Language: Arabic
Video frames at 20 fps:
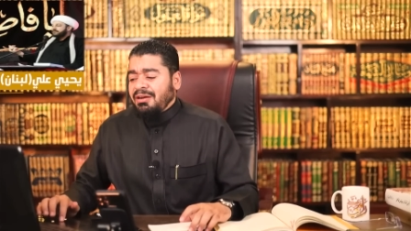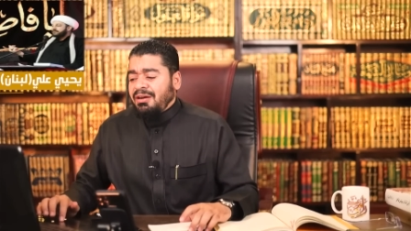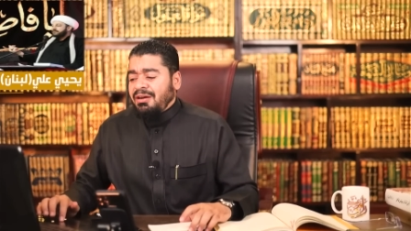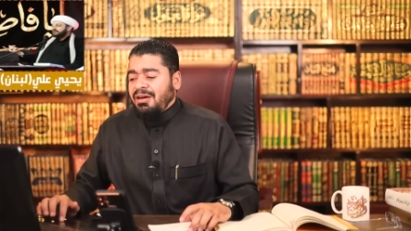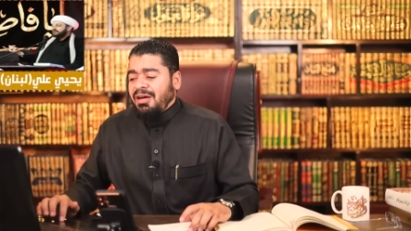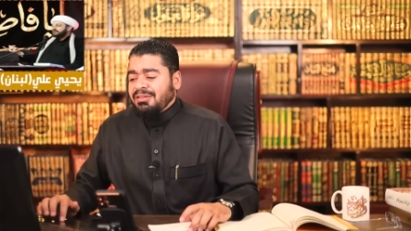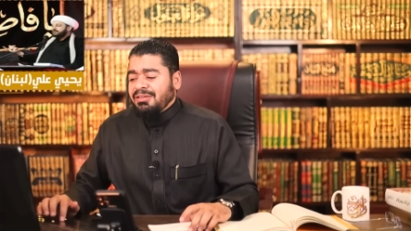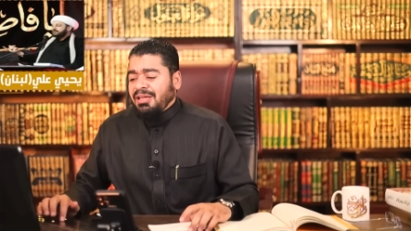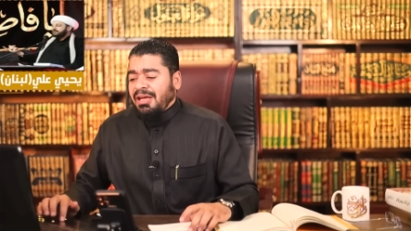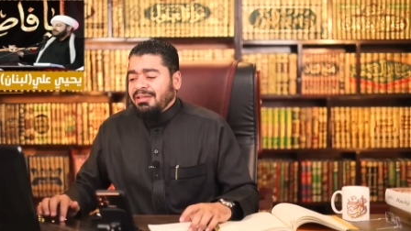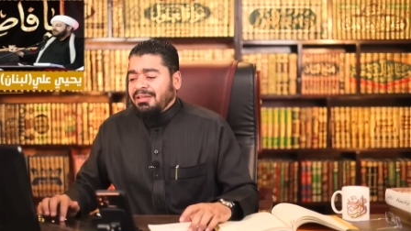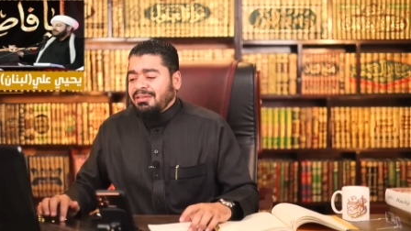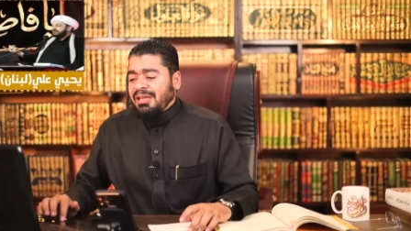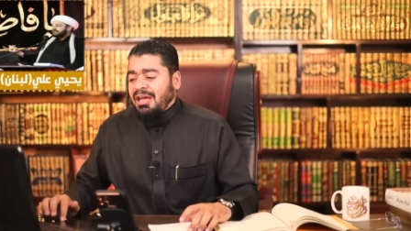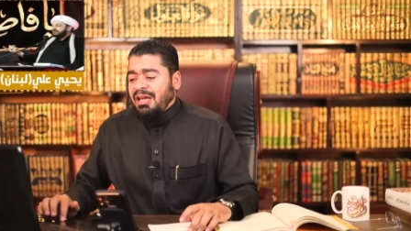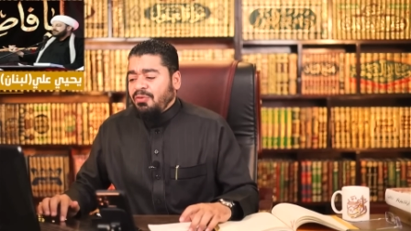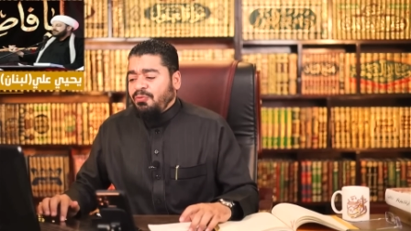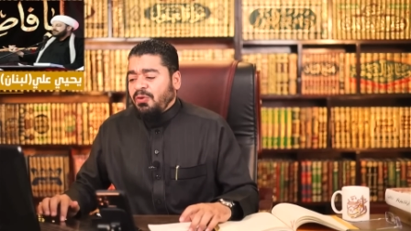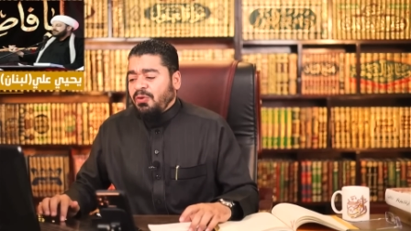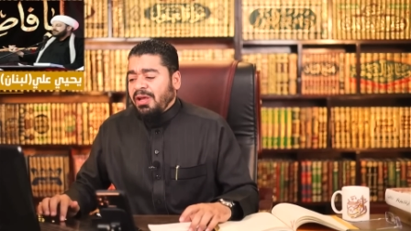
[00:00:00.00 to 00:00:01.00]
خطا انت
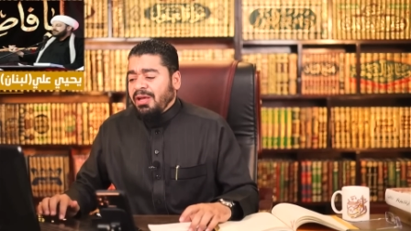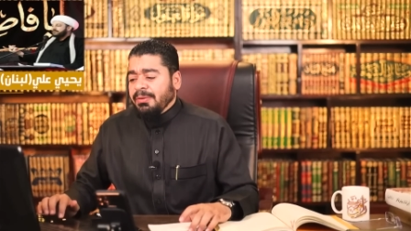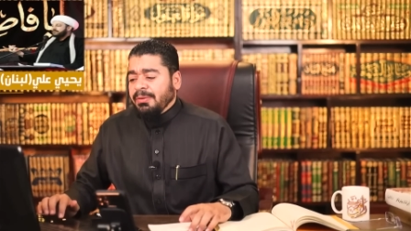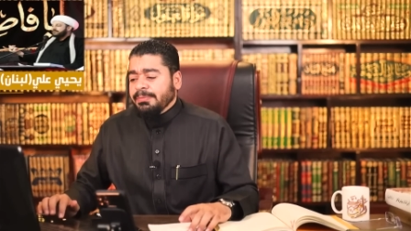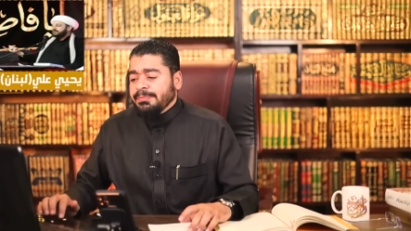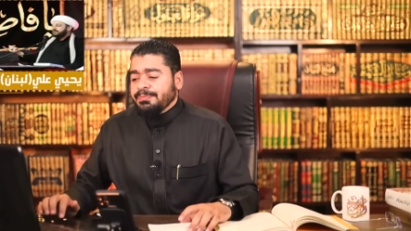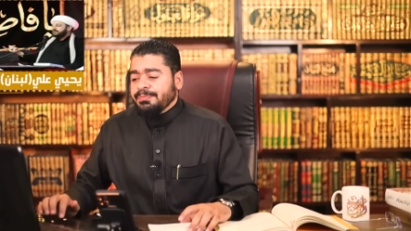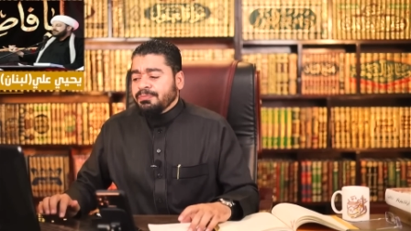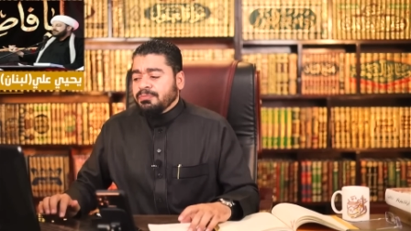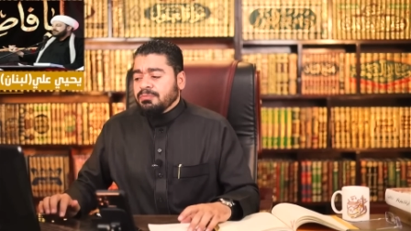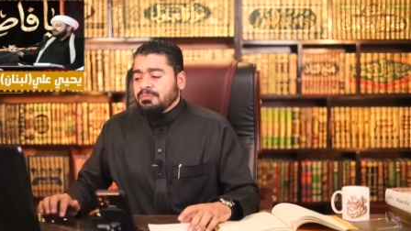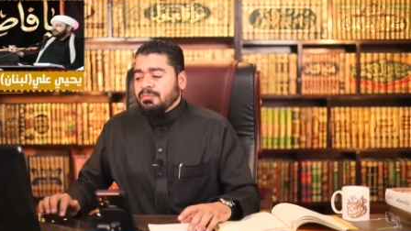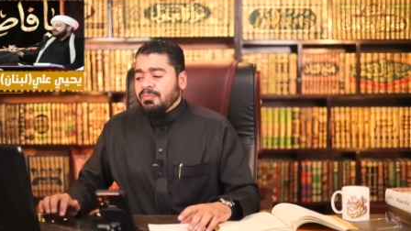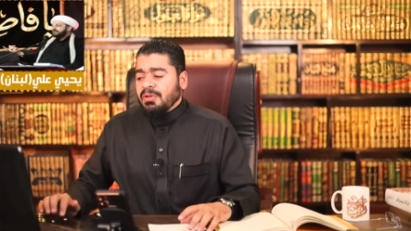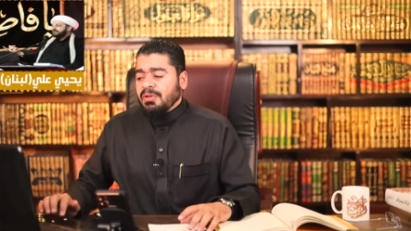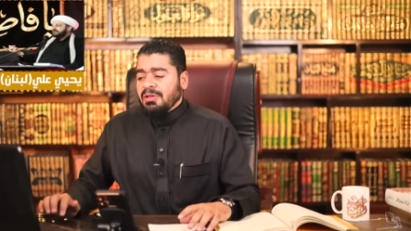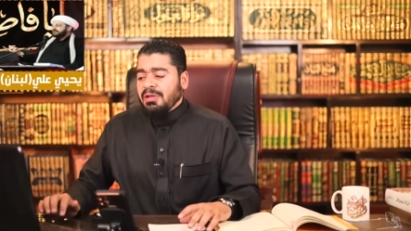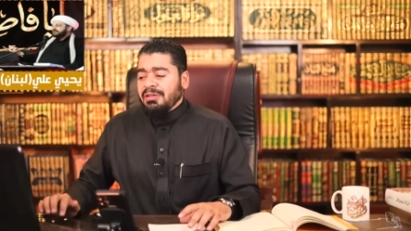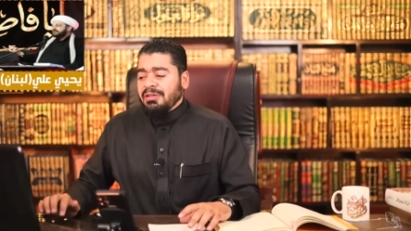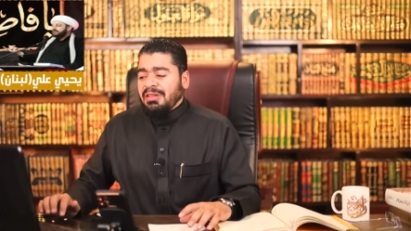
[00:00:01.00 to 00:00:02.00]
عارف ليه لا.
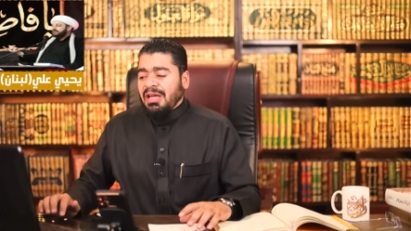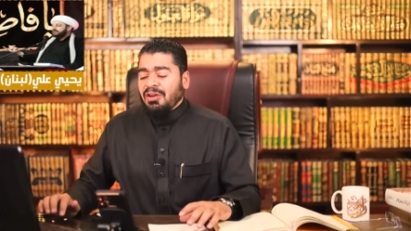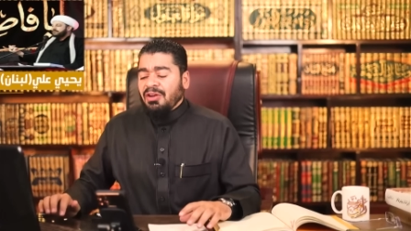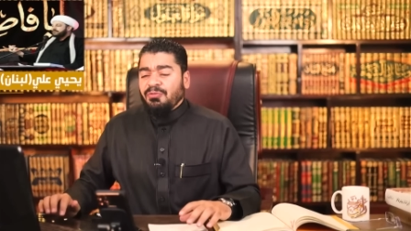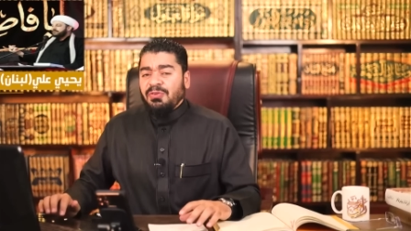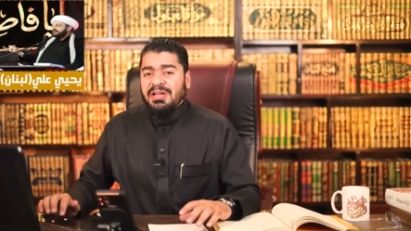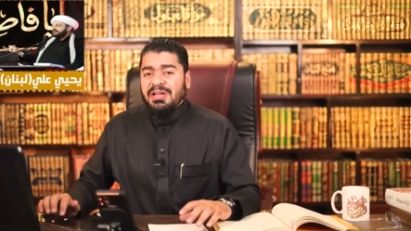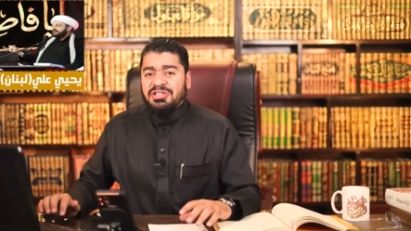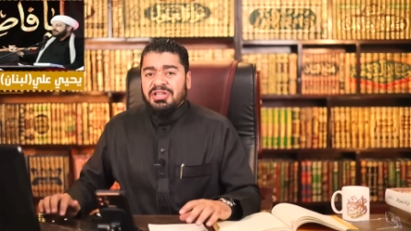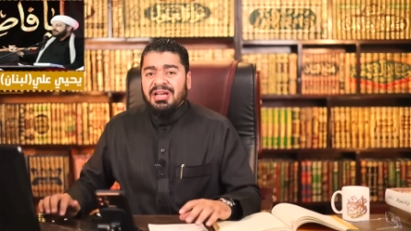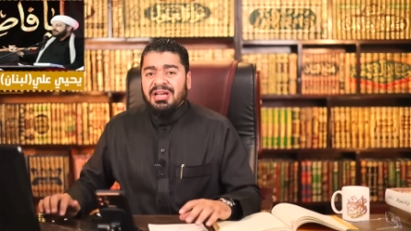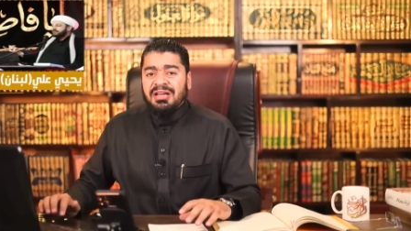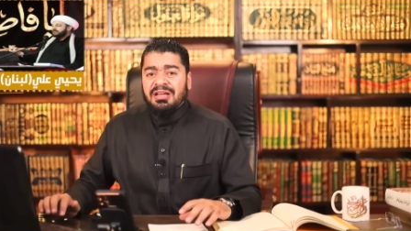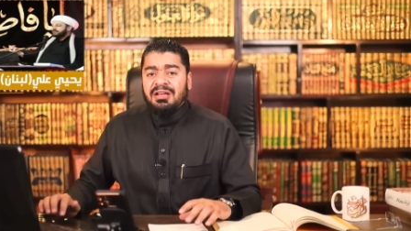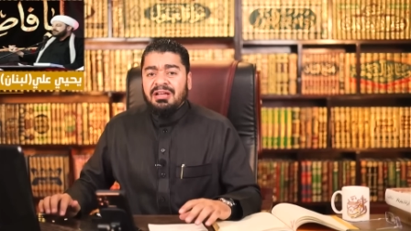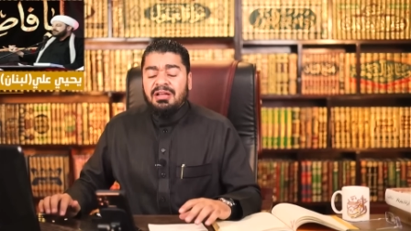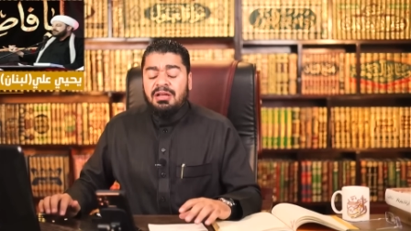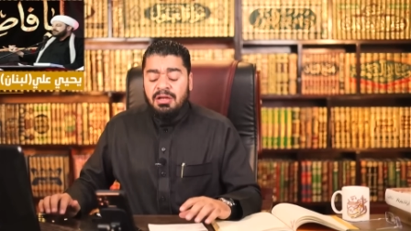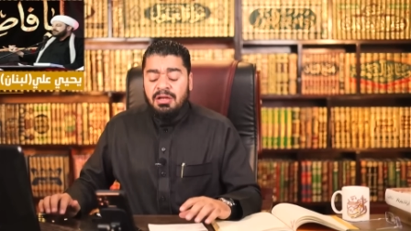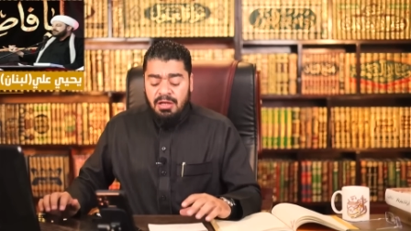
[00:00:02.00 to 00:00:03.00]
انت عارف ليه يا شيخ
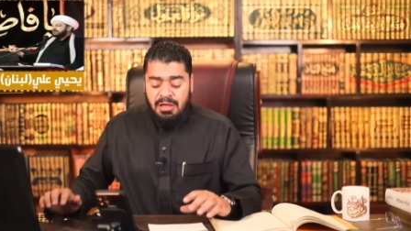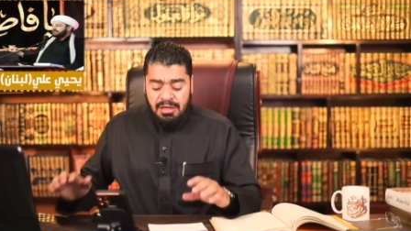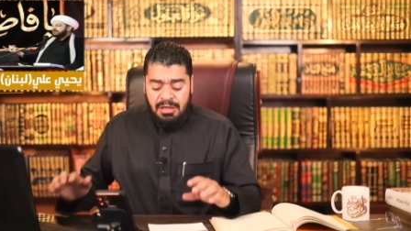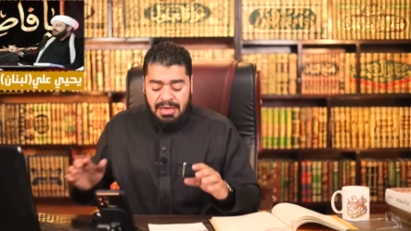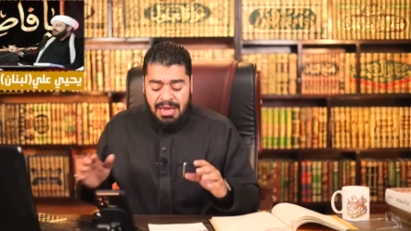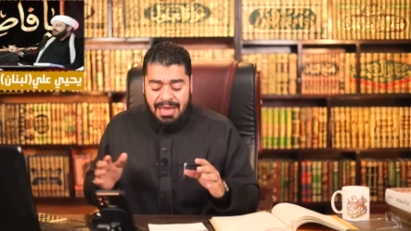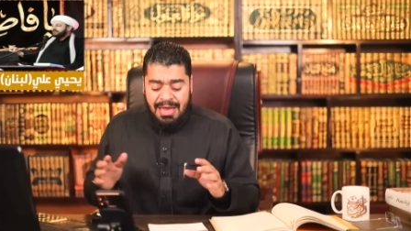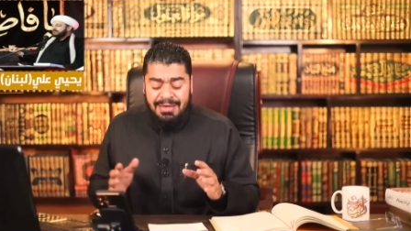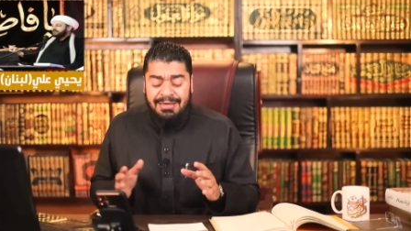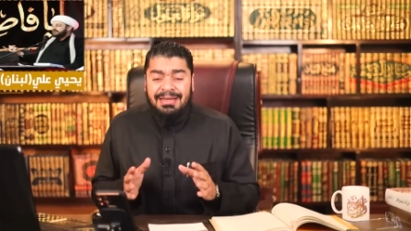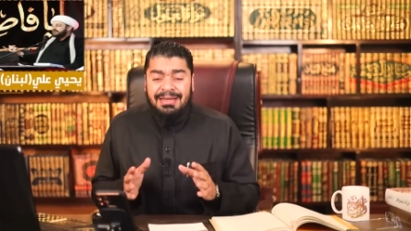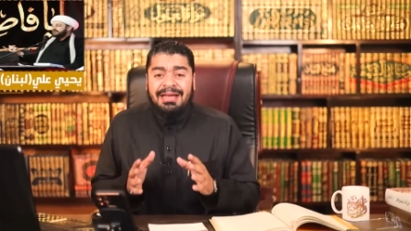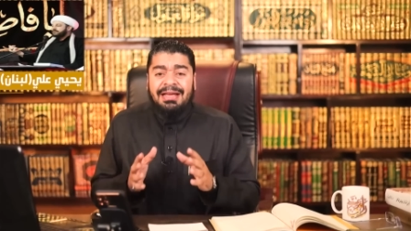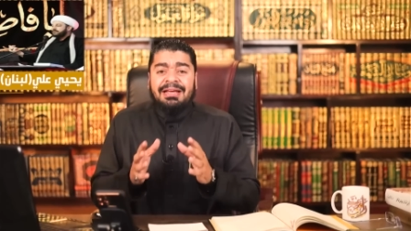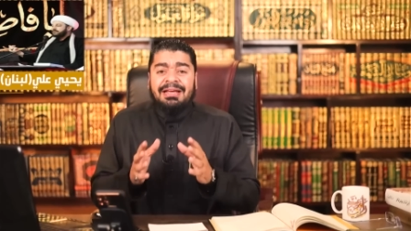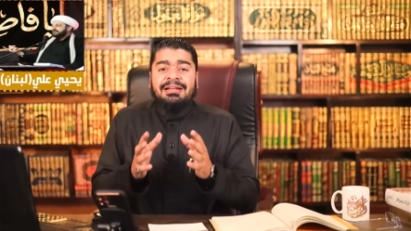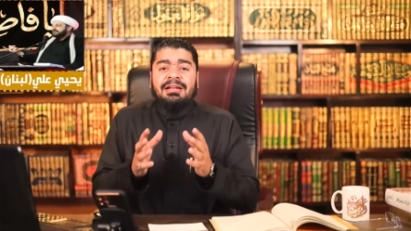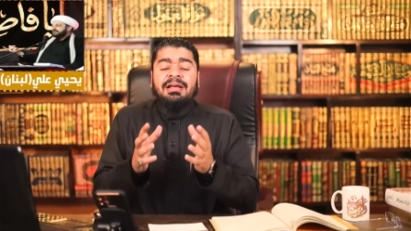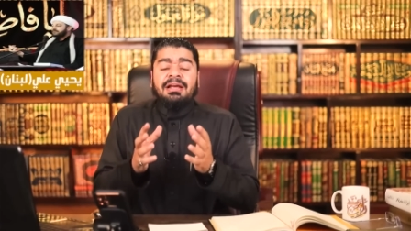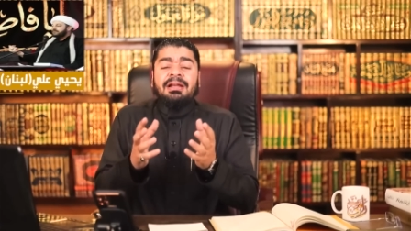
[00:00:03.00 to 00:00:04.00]
ليش لان
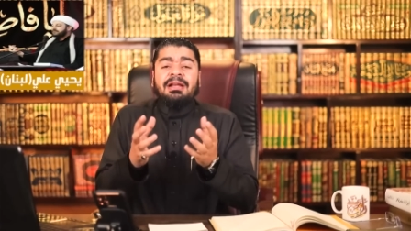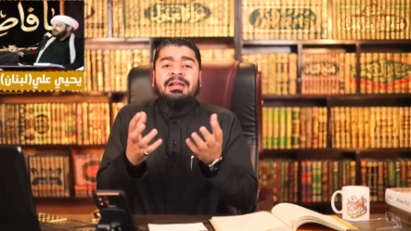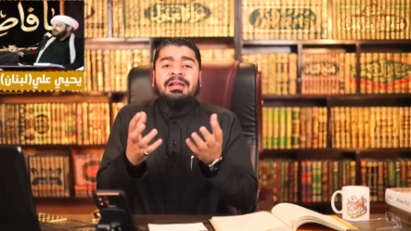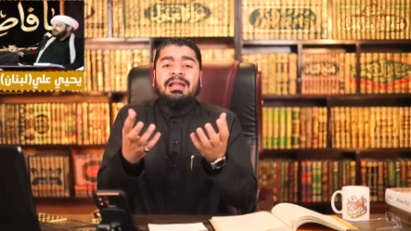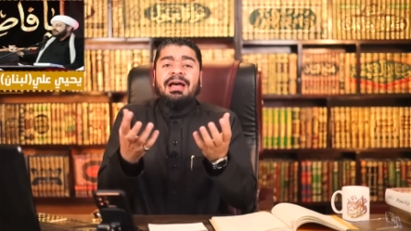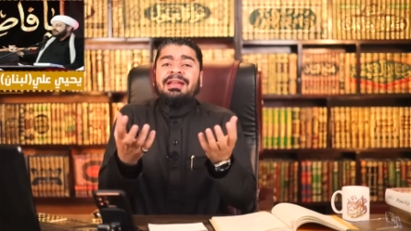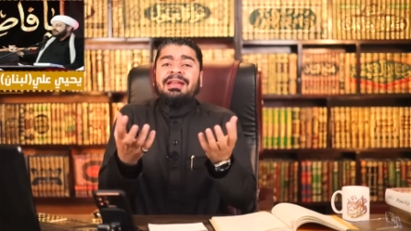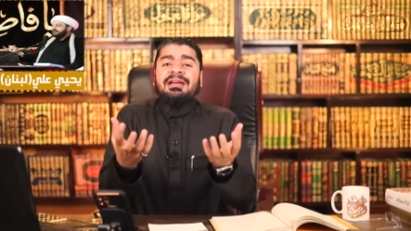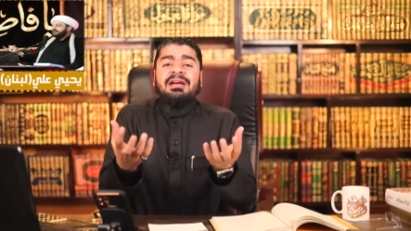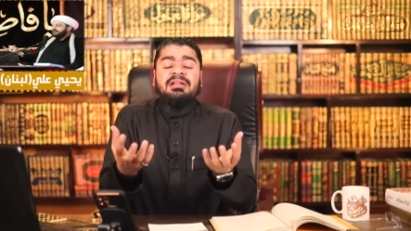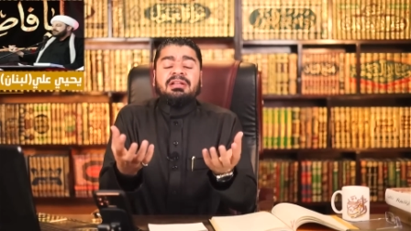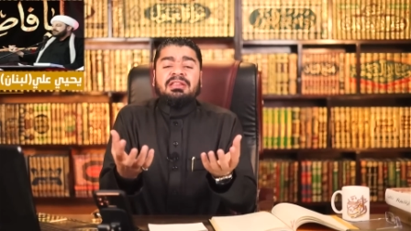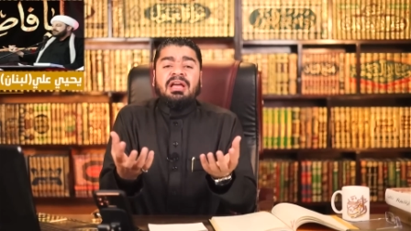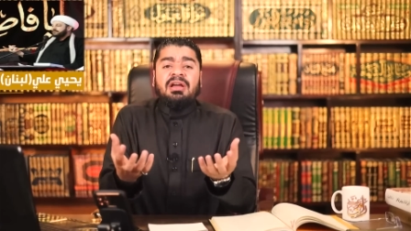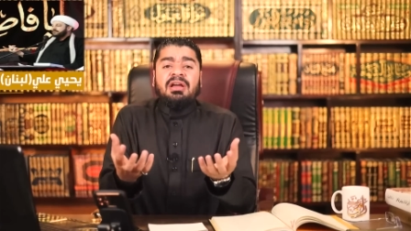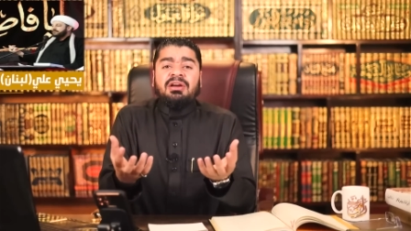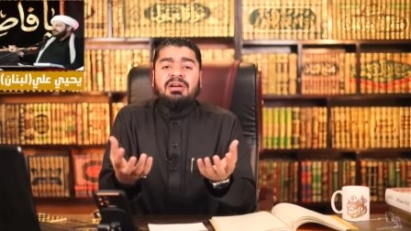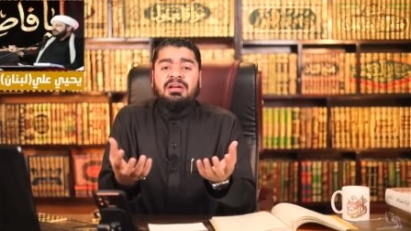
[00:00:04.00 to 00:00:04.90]
الان اخت...